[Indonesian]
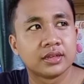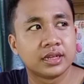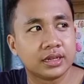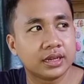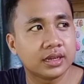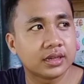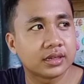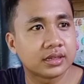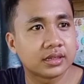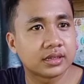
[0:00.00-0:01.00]
jadi
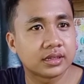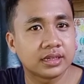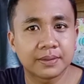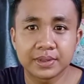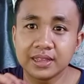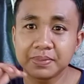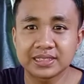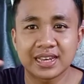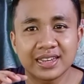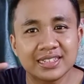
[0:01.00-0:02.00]
yang penting
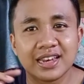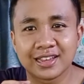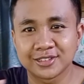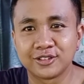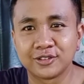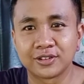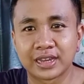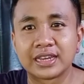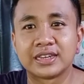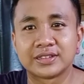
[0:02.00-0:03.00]
pasarnya jelas dulu
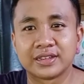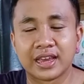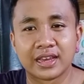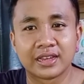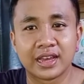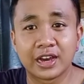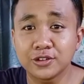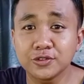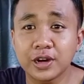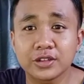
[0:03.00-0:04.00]
kayak gitu ya
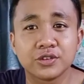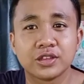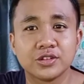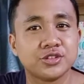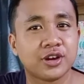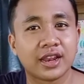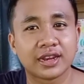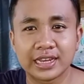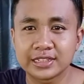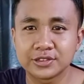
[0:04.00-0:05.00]
aku waktu itu
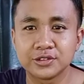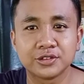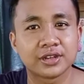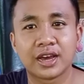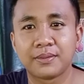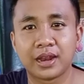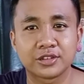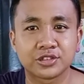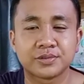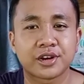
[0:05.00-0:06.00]
jualan es dulu nggak
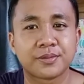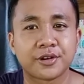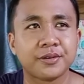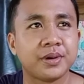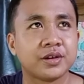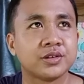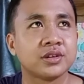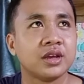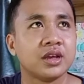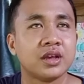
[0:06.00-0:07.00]
langsung moro-moro
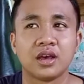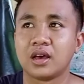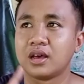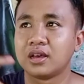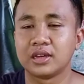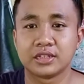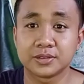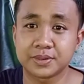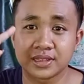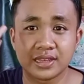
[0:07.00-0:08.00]
bangun uh,
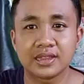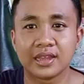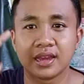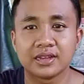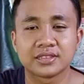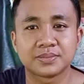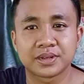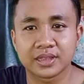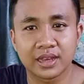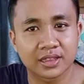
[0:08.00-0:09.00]
seperti ini ya
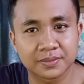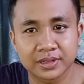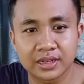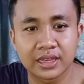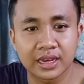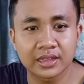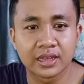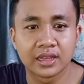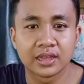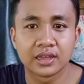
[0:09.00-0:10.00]
seperti yang teman lihat
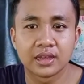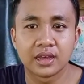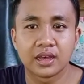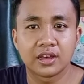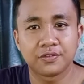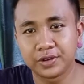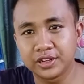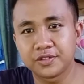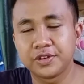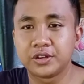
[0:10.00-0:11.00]
eh,
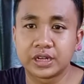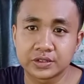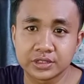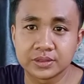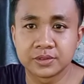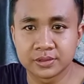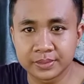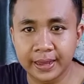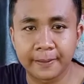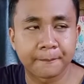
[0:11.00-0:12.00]
video-video uh, aku
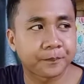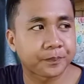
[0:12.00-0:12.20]
sebelumnya